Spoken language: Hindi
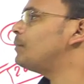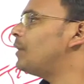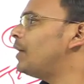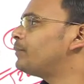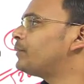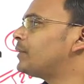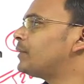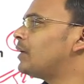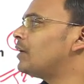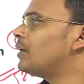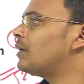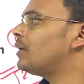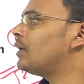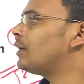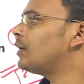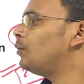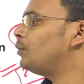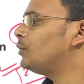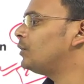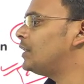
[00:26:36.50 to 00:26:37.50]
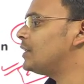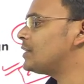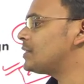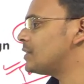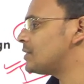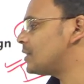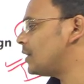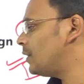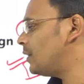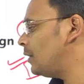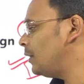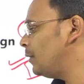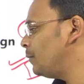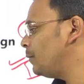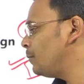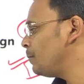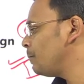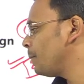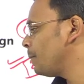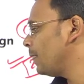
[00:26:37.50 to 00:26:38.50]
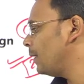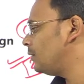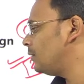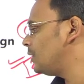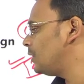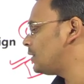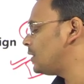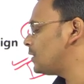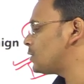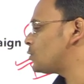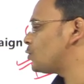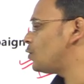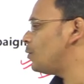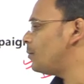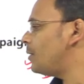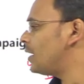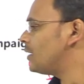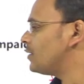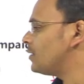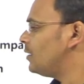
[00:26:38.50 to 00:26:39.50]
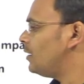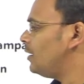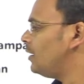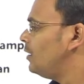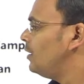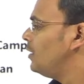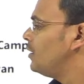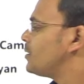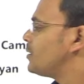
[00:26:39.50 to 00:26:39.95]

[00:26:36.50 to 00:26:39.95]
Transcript: समाप्त करने के उद्देश्य से ही नीतीश कुमार जी ने